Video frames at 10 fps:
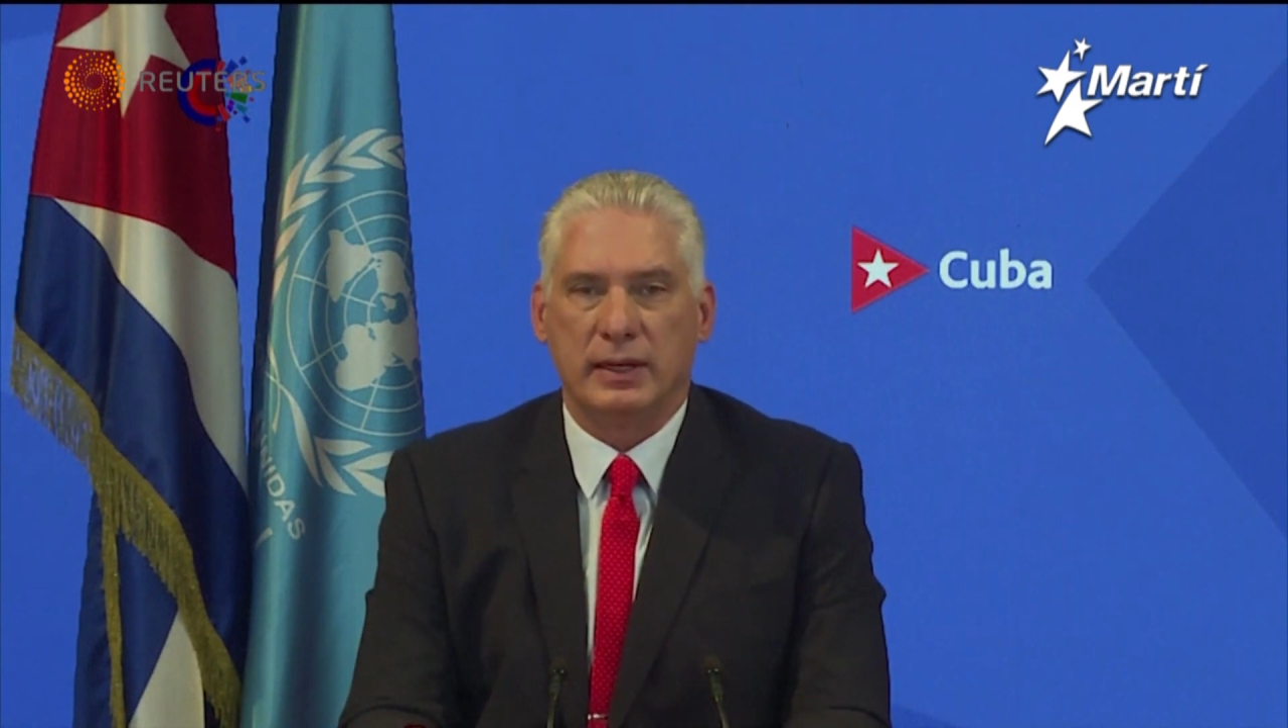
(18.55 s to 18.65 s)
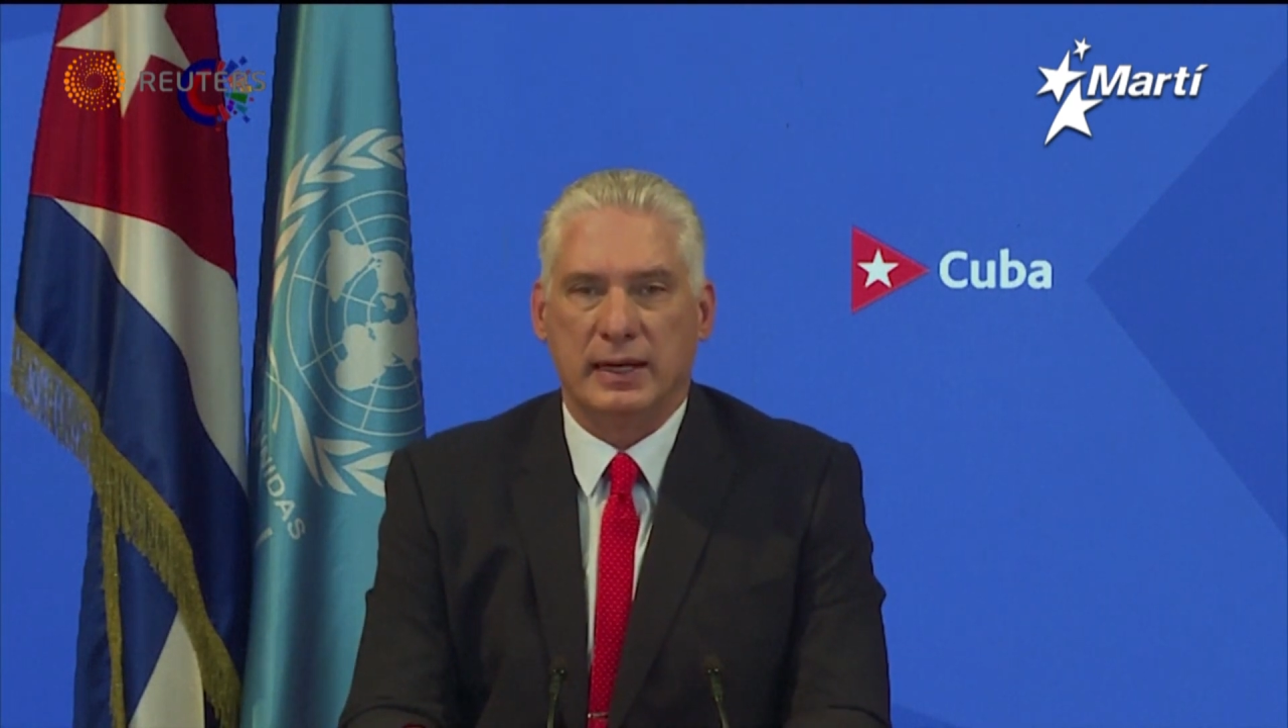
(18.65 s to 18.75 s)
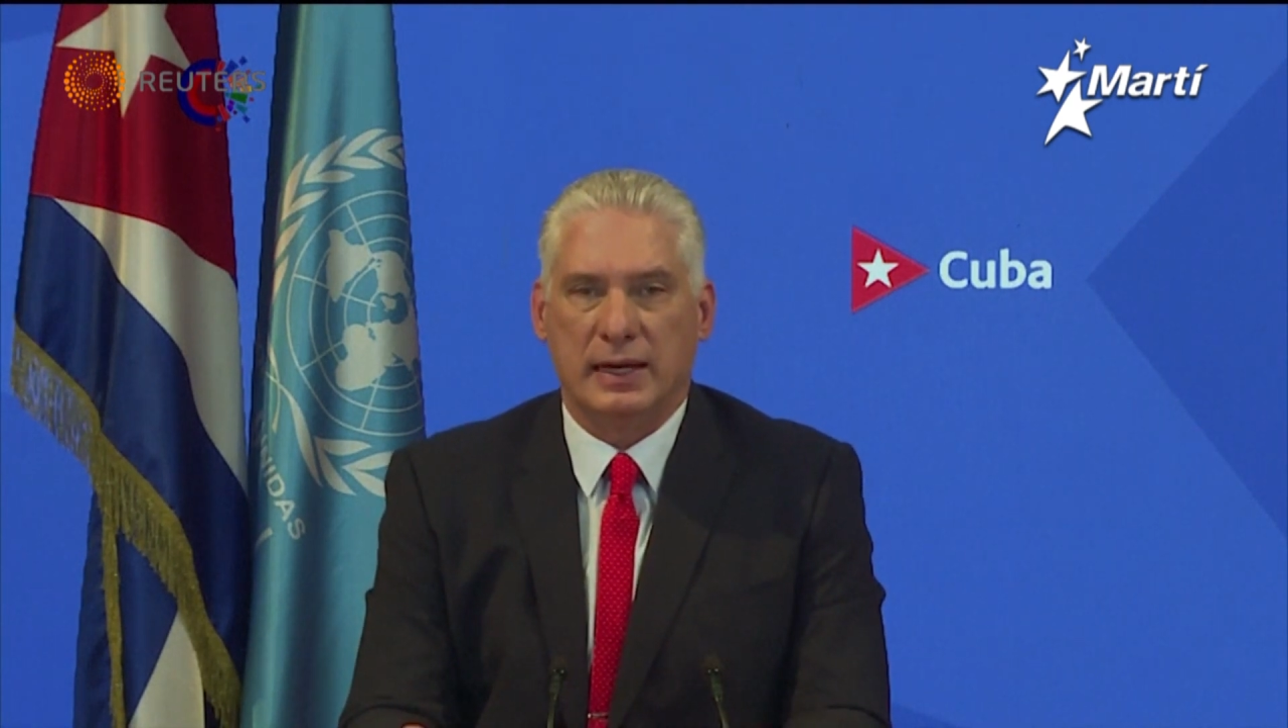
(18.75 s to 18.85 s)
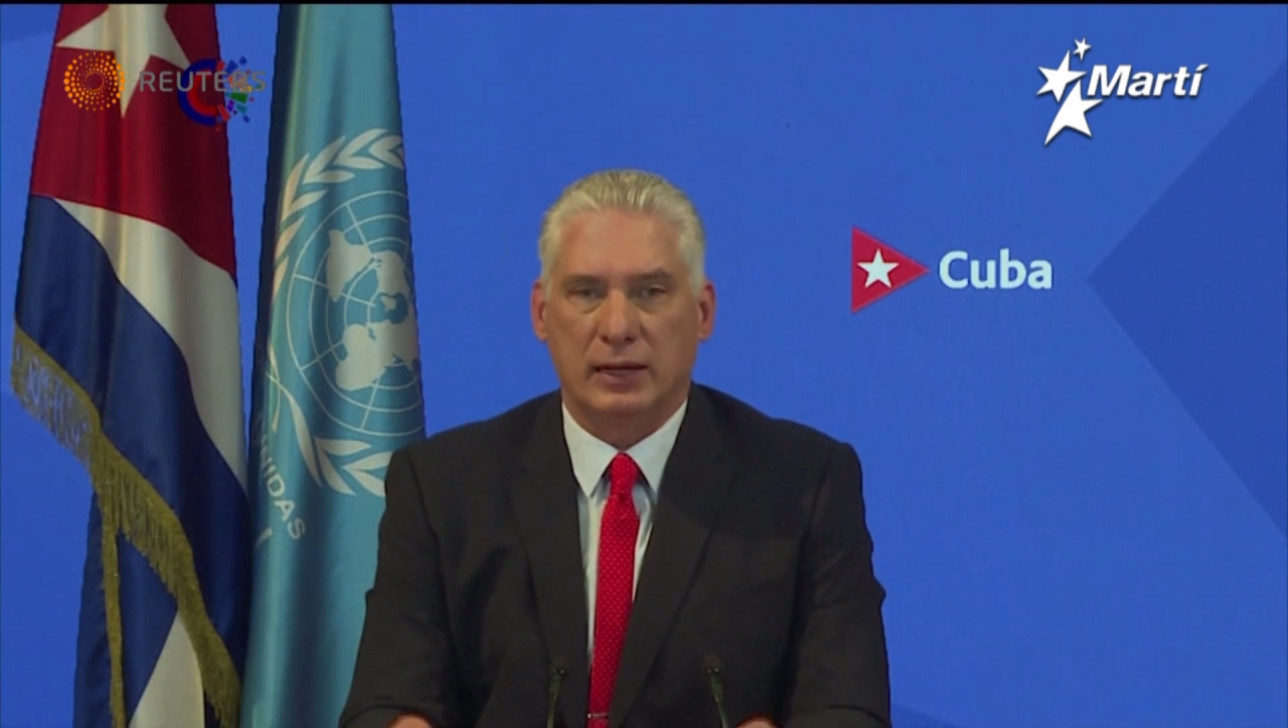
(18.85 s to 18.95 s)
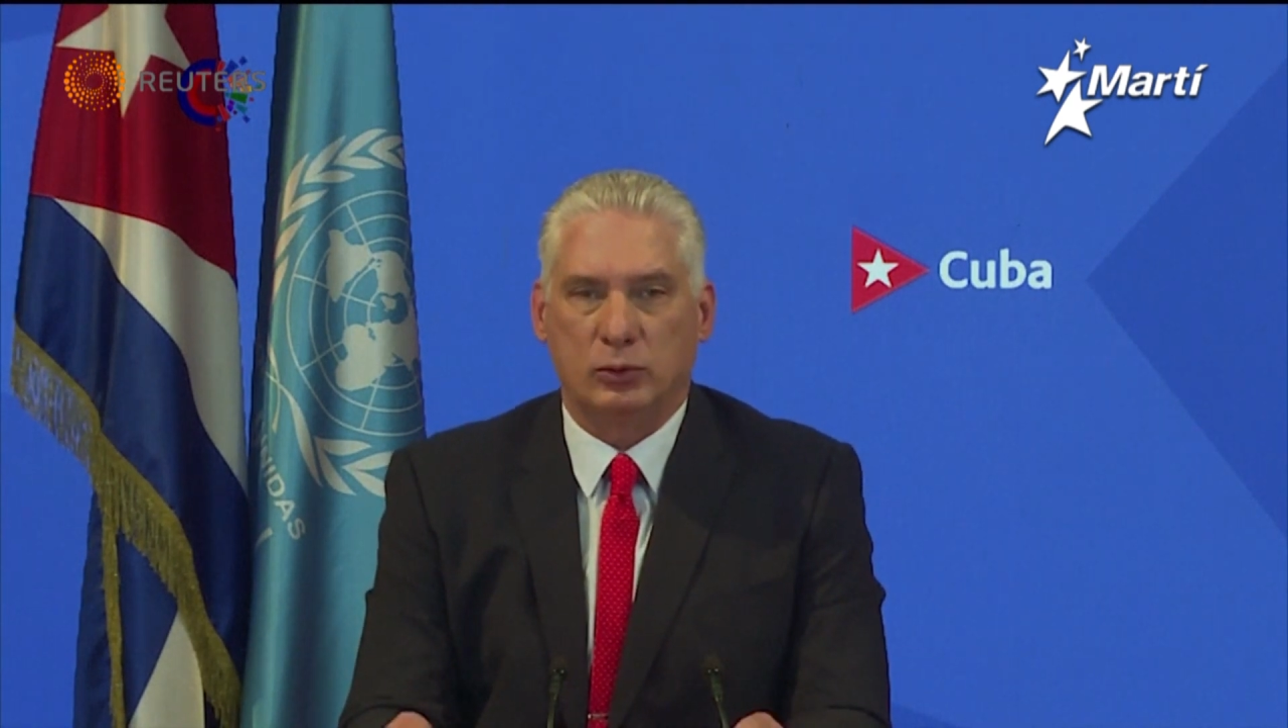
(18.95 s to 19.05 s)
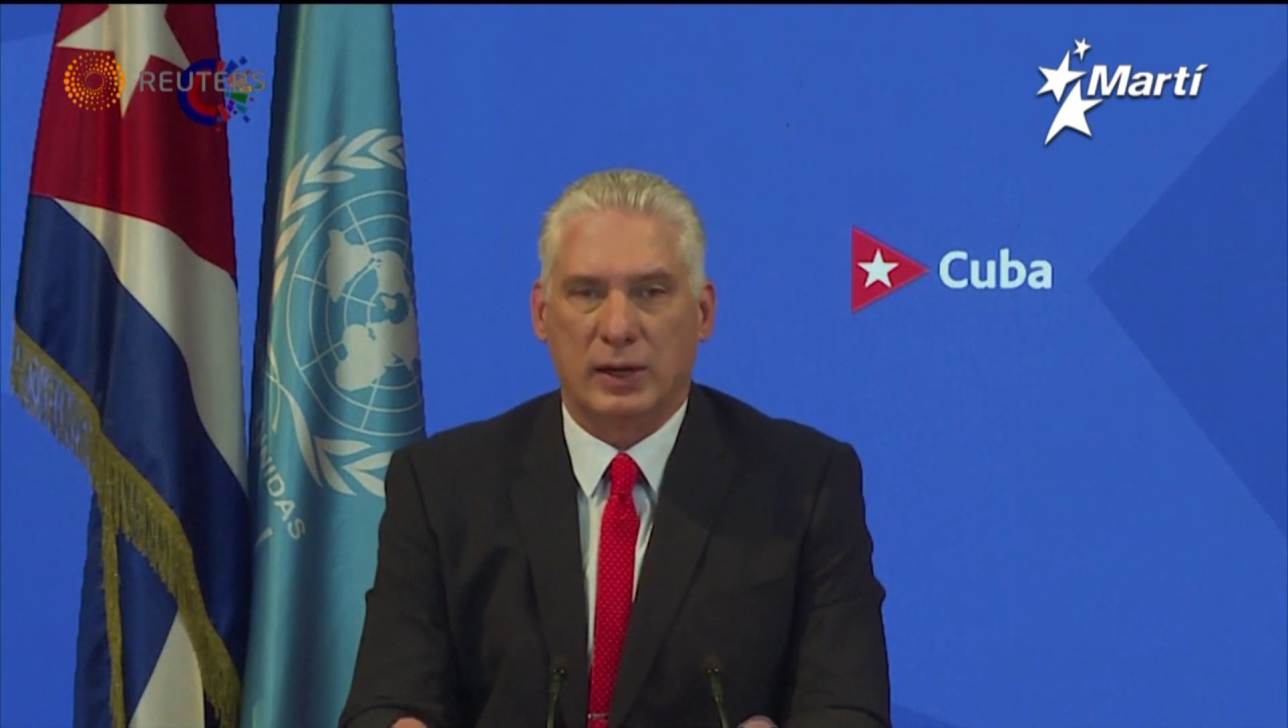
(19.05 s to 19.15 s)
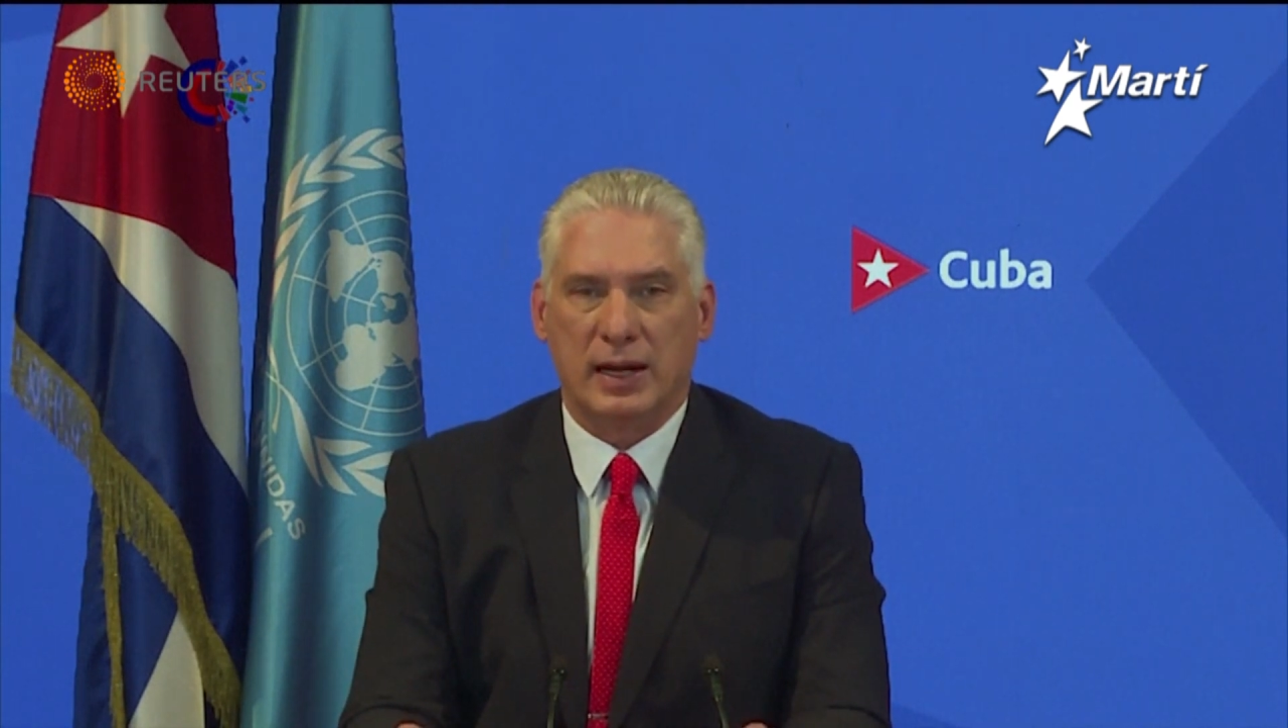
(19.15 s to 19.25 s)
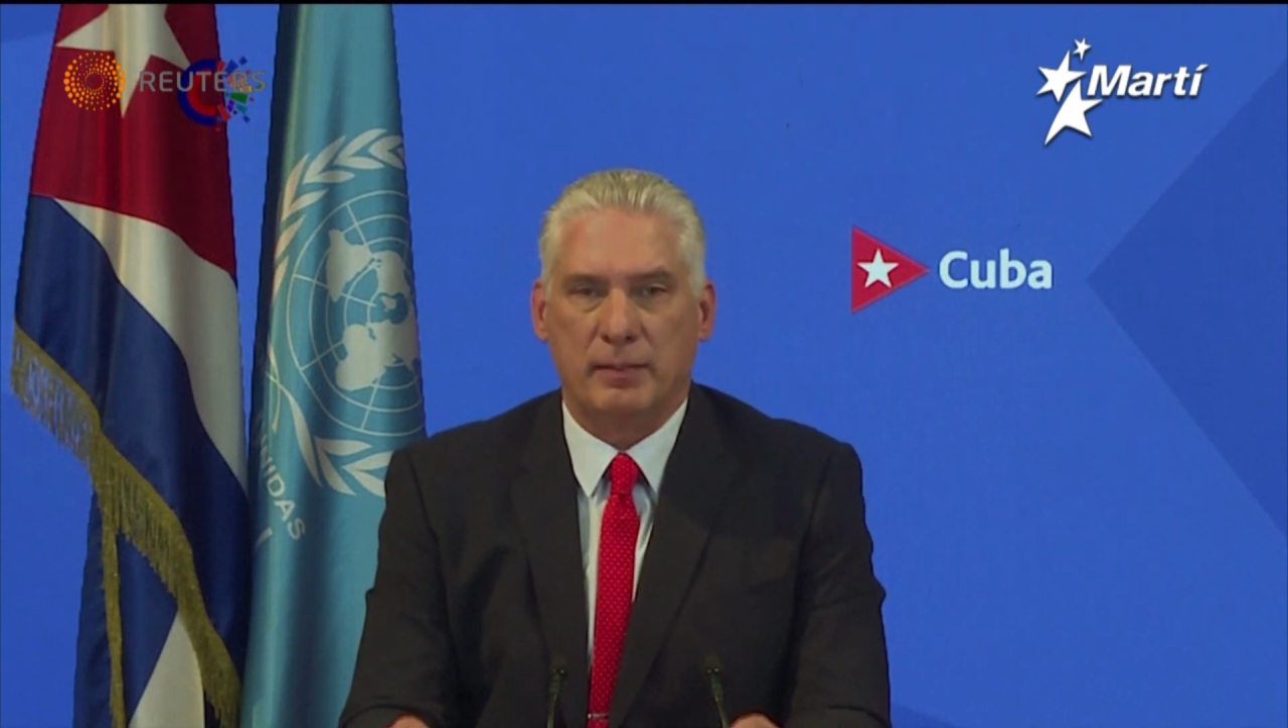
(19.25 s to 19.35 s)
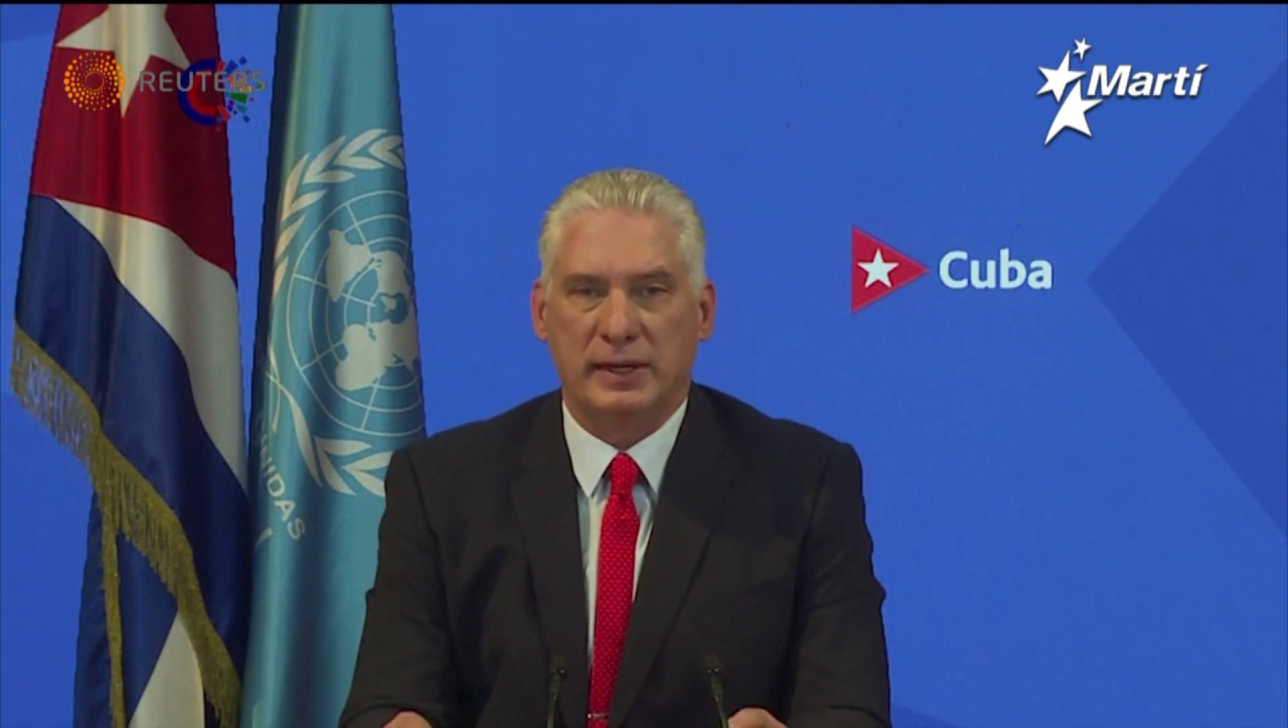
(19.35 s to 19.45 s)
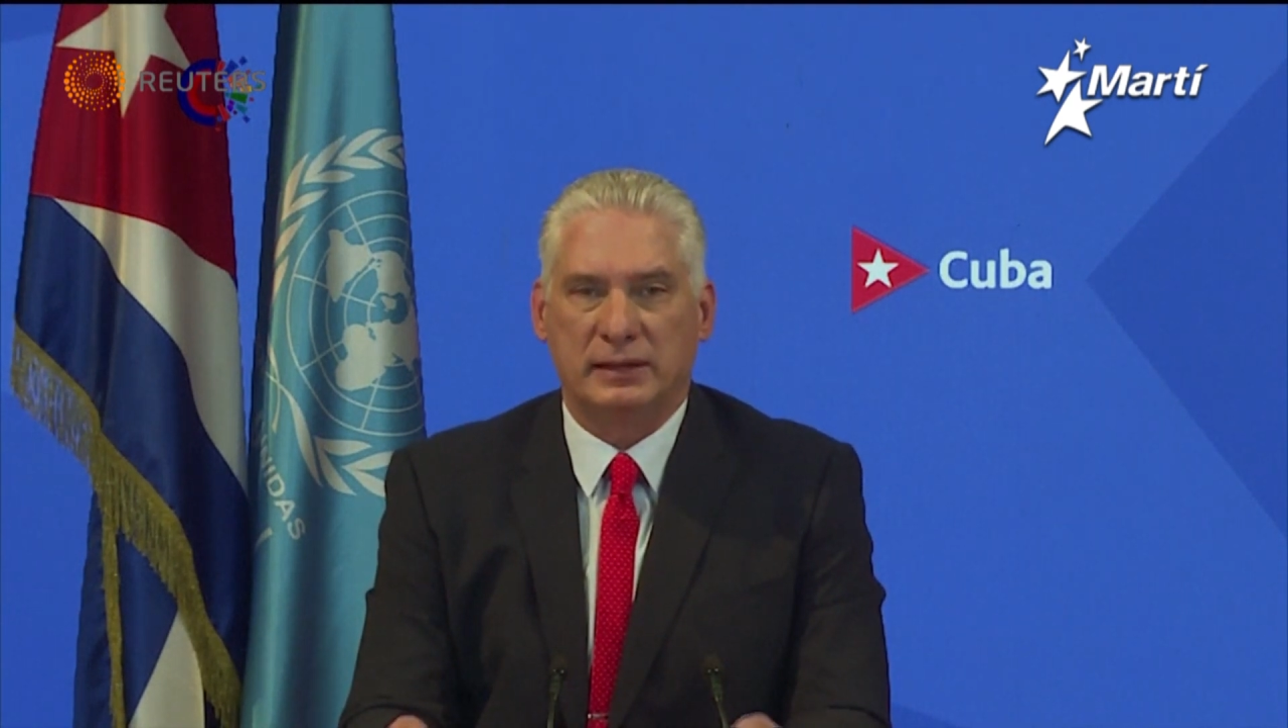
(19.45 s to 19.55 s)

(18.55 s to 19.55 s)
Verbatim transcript: el gobernante